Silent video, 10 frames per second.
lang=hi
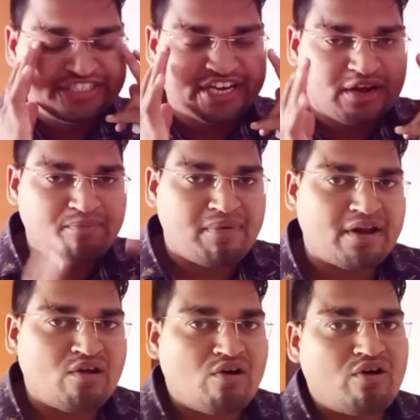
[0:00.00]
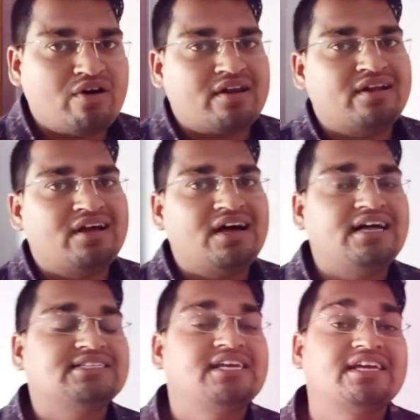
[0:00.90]
चैनल पर और
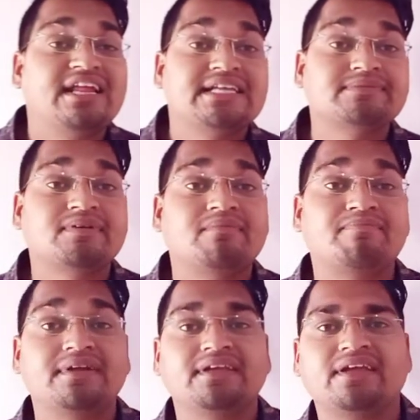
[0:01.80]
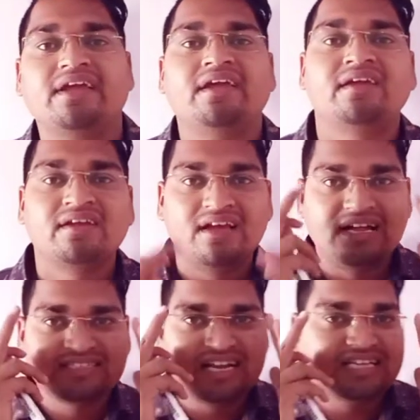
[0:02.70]
आज की क्लास में हम पढ़ेंगे
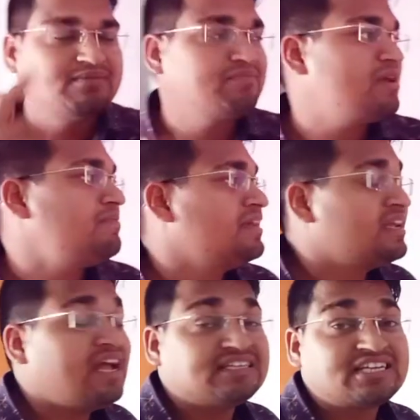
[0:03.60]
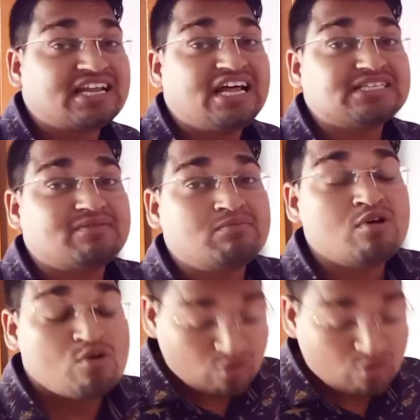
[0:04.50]
आज की क्लास में क्या पढ़ेंगे आज की क्लास में हम